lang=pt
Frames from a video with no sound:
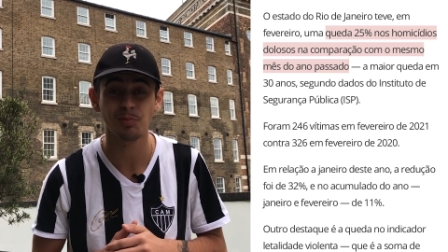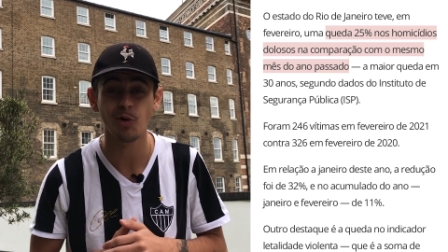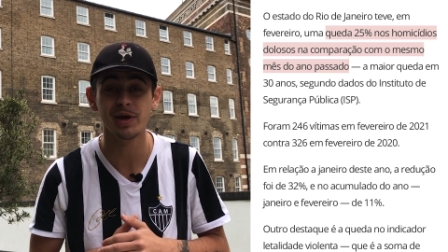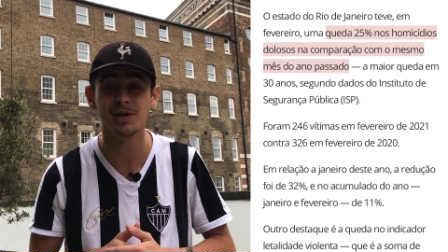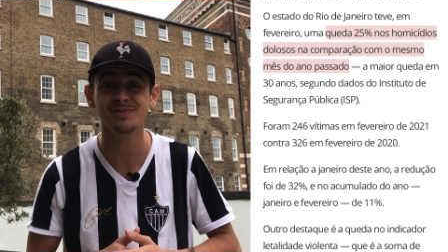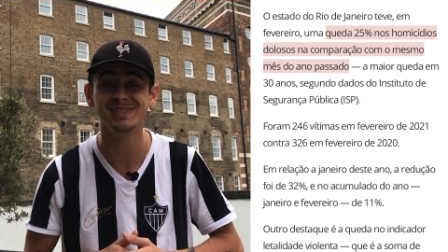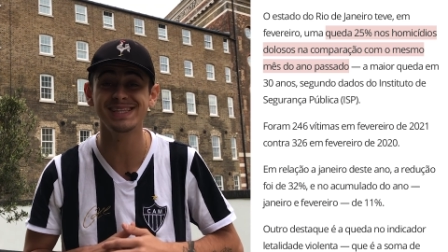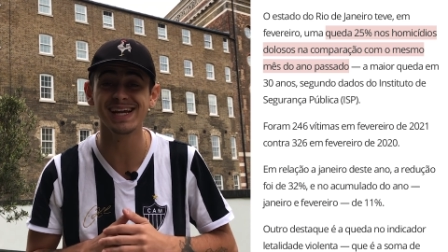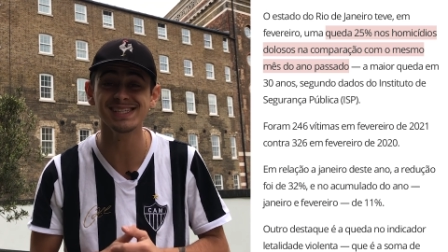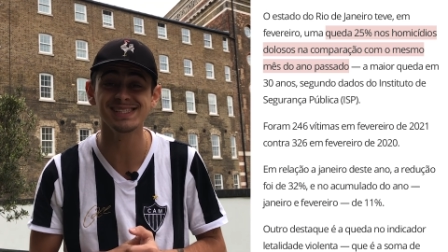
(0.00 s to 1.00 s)
morreram
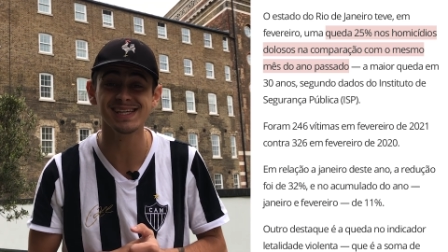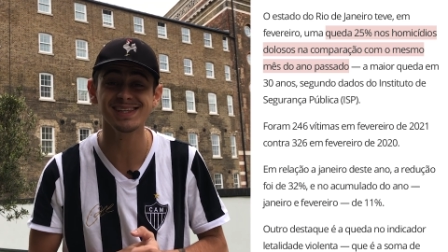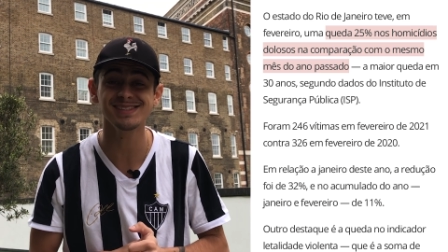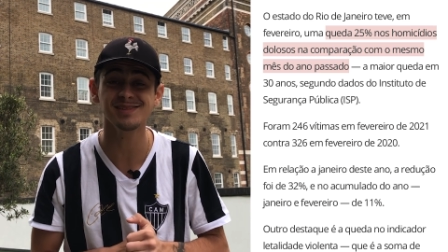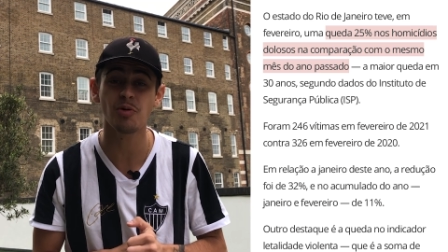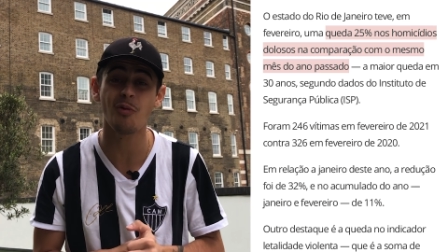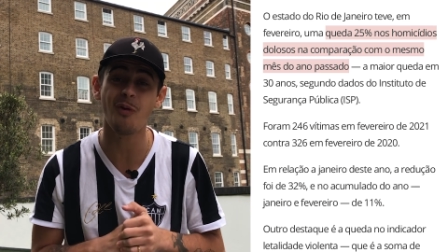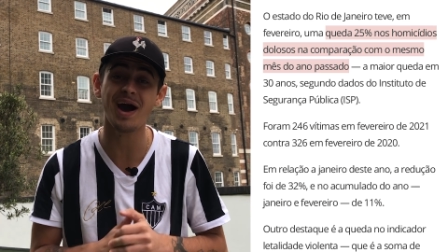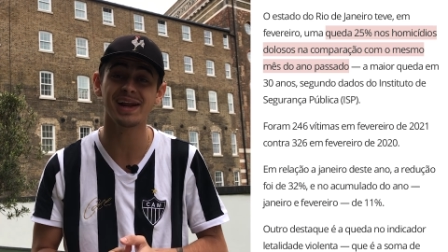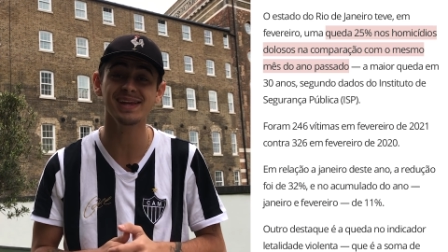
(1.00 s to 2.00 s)

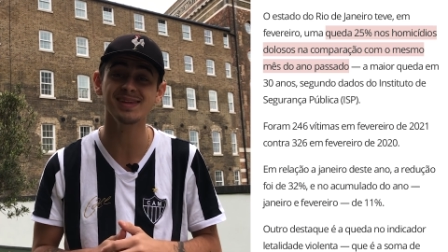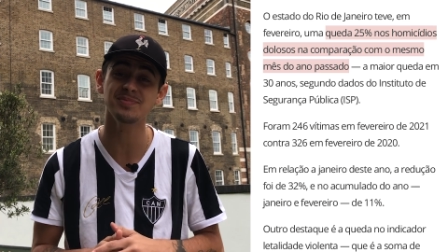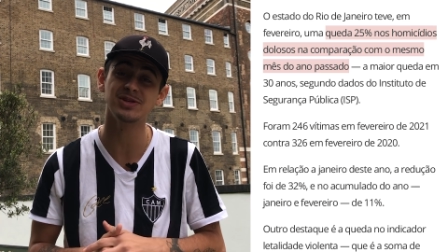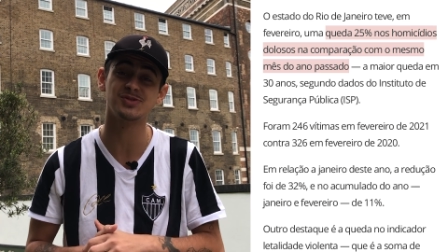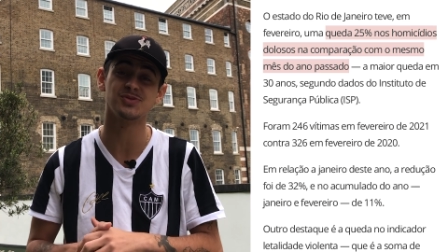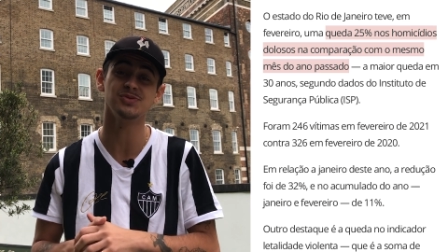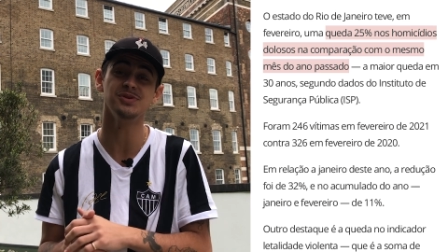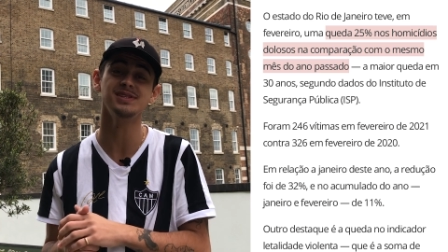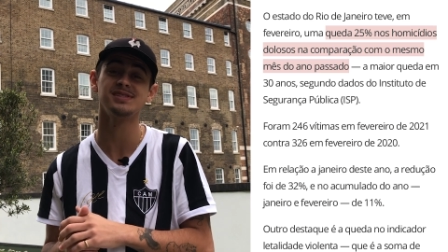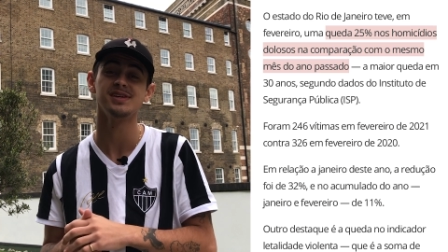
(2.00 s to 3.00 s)
340
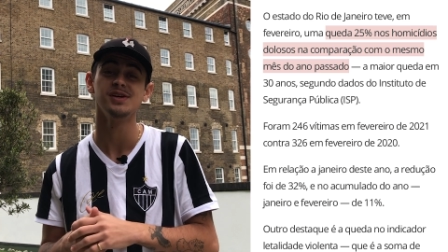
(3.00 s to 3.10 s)
pessoas